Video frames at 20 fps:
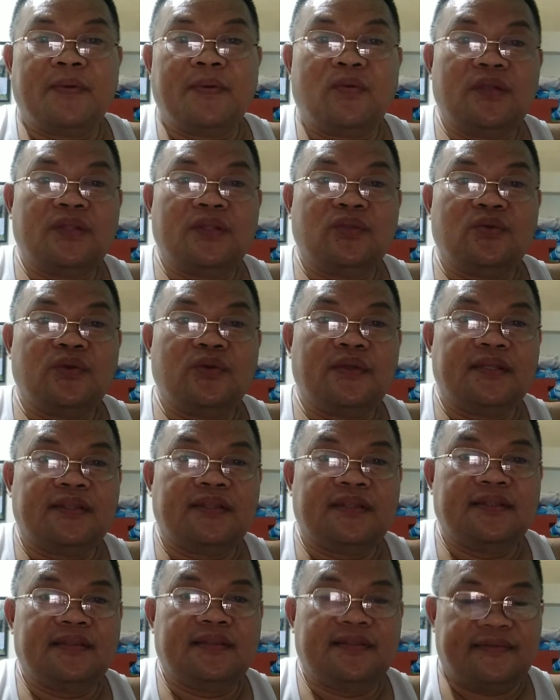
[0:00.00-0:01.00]
paulit-ulit
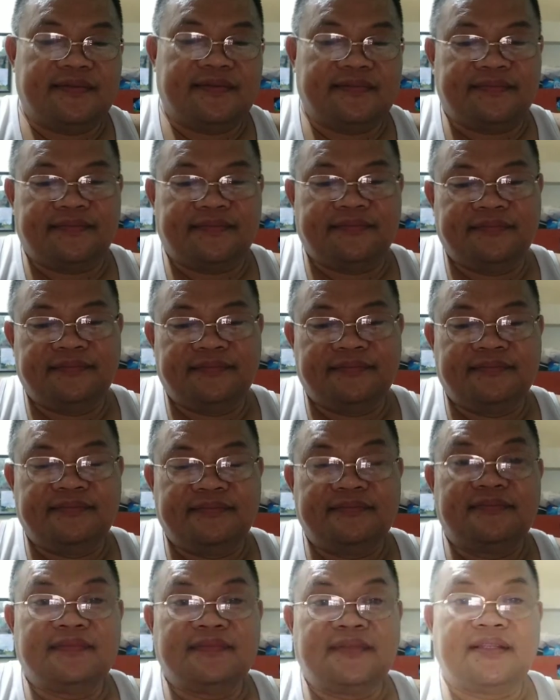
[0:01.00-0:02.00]

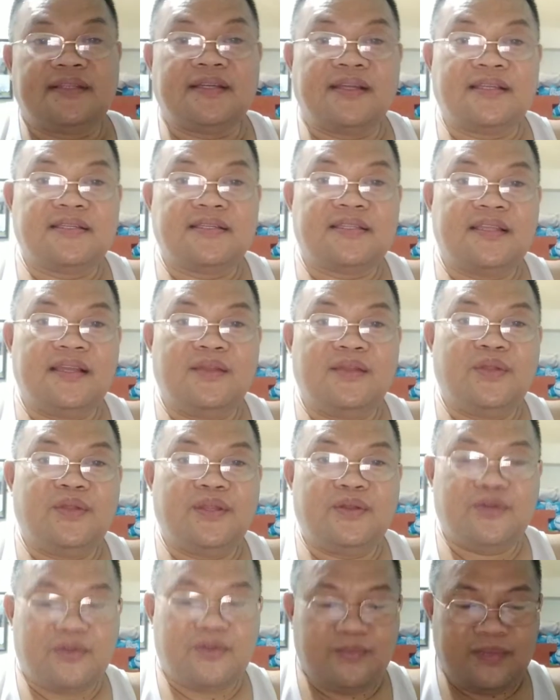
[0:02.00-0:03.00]
at ang estilo ni